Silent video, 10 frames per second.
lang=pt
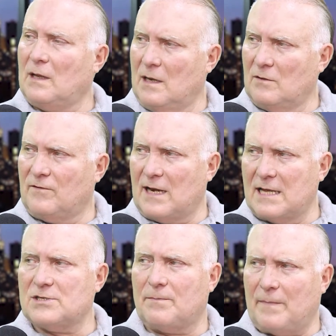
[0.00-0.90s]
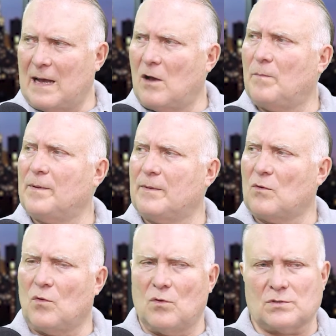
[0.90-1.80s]
que nem tu falaste, a
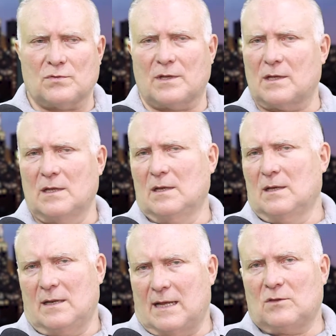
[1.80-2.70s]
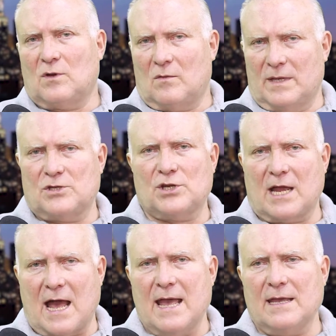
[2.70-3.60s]
pálpebra, o rosto, que naturalmente
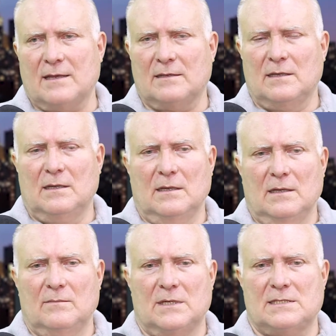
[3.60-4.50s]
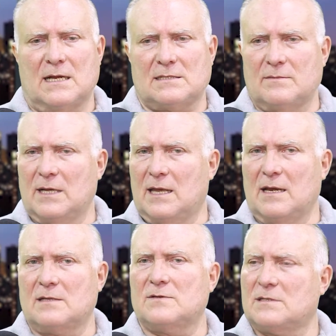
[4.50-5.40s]
caem, mas elas também
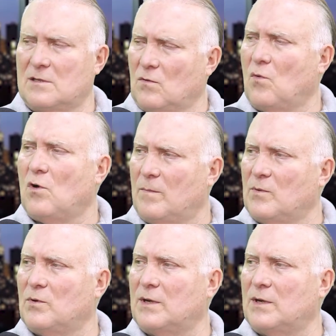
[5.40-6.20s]
querem, às vezes, ter o corpo